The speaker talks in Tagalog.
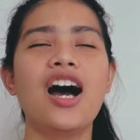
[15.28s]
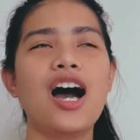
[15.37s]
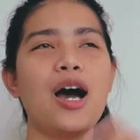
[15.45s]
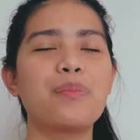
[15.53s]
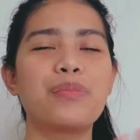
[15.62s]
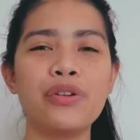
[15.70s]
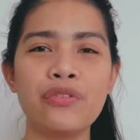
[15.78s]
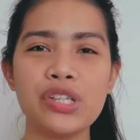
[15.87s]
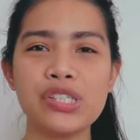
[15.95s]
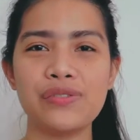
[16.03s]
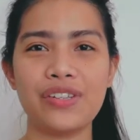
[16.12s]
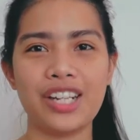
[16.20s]
um,
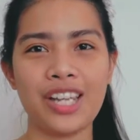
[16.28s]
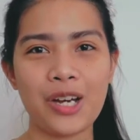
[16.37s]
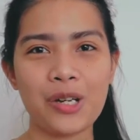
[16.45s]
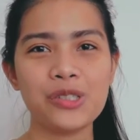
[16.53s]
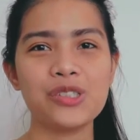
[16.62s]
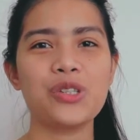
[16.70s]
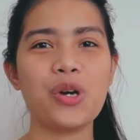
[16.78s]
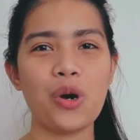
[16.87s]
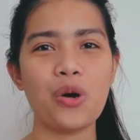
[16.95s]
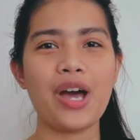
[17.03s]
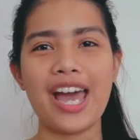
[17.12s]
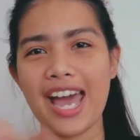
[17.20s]
previous videos,
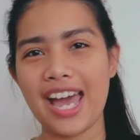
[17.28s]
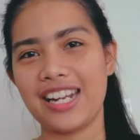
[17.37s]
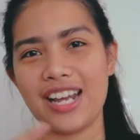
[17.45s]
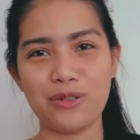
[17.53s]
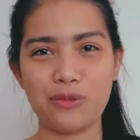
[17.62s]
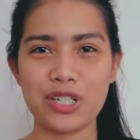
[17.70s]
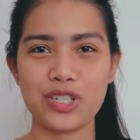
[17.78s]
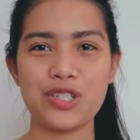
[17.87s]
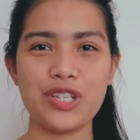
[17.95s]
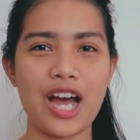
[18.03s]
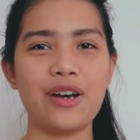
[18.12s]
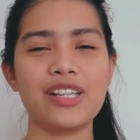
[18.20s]
go ahead and watch now.